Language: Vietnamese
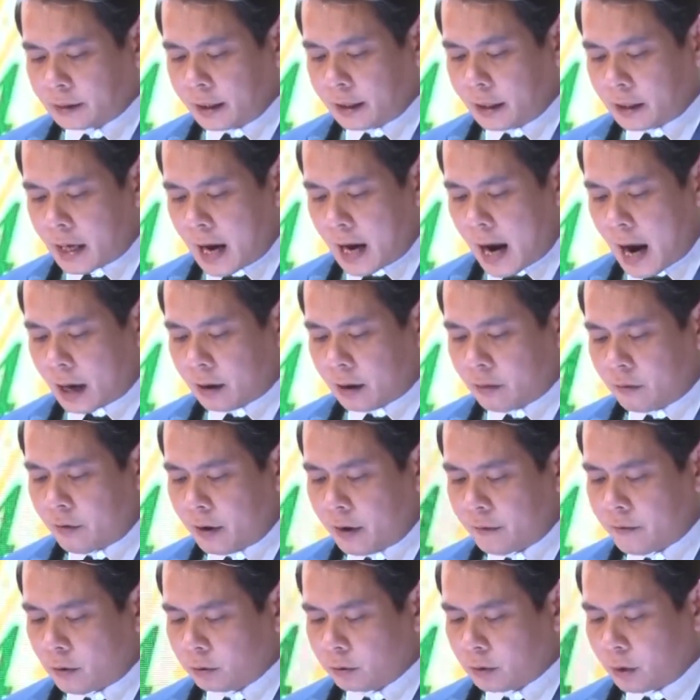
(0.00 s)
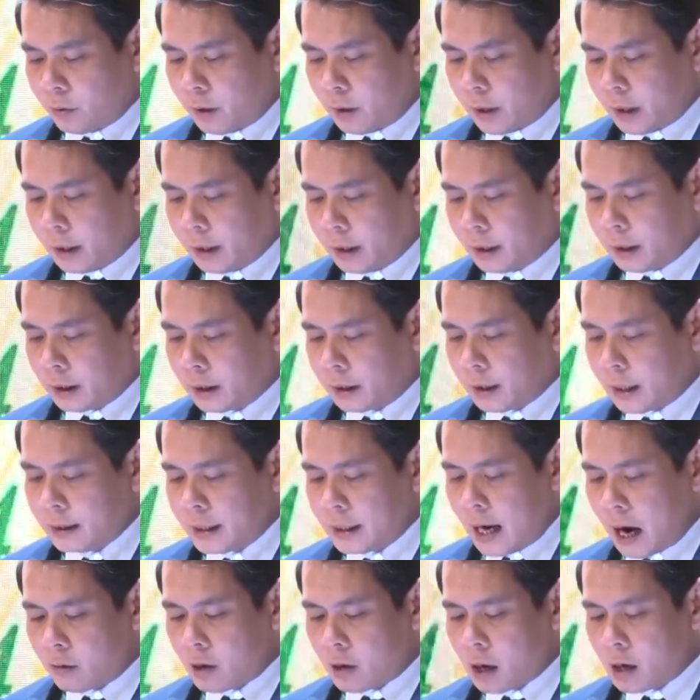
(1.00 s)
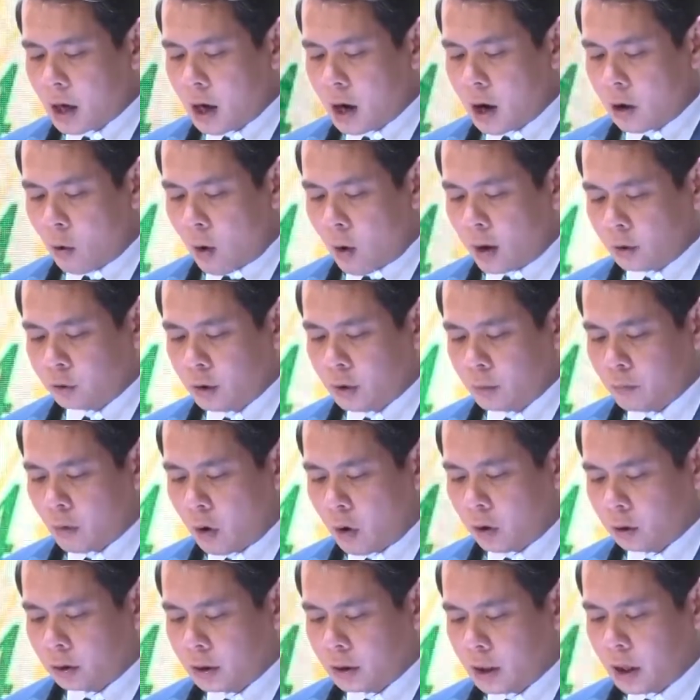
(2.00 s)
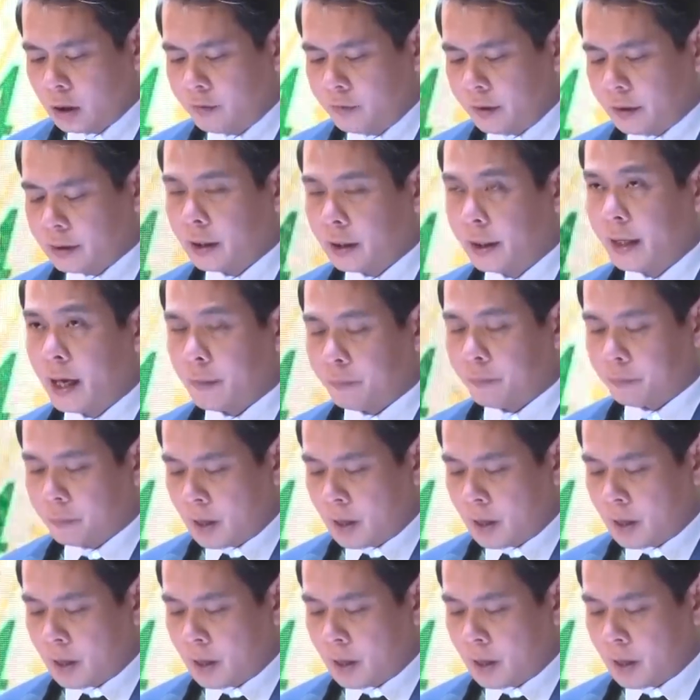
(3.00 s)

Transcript: hợp vi phạm các quy định về trật tự xây dựng và pháp luật về quản lý đất đai.